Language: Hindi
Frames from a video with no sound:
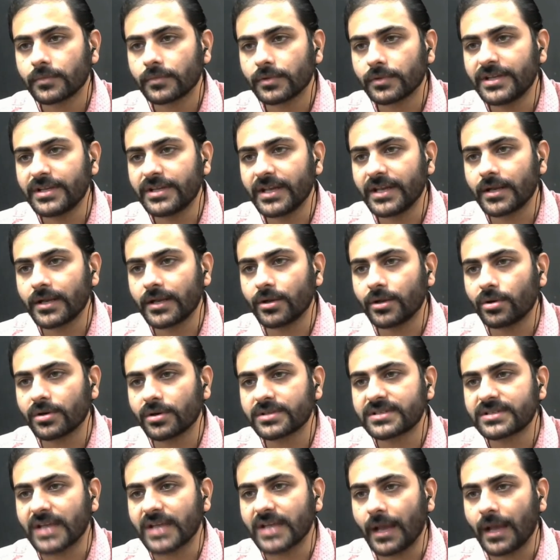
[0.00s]
ये लोग
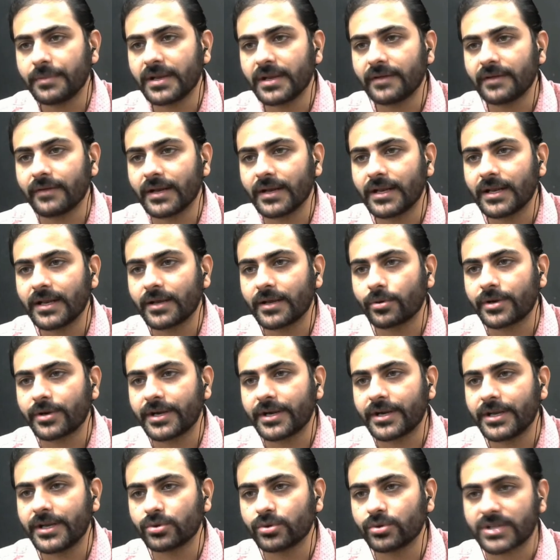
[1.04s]
सामने वाले को
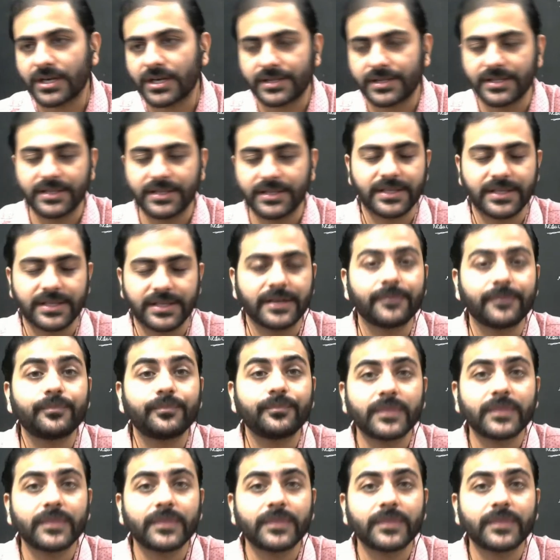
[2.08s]
रिड्यूस कर देते हैं